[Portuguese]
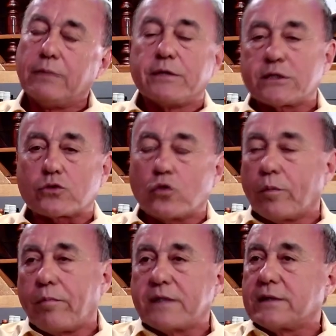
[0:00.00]
Me
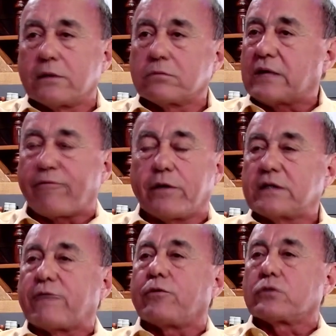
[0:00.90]
desculpe, mas ele não está,
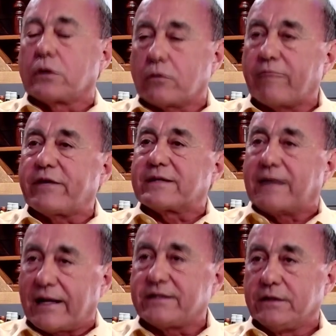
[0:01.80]
ele tá faltando com a
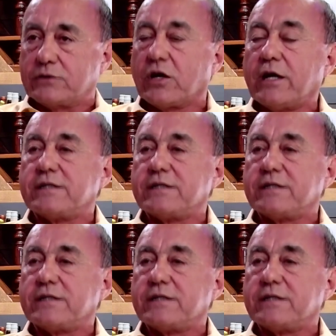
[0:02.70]
verdade nisso.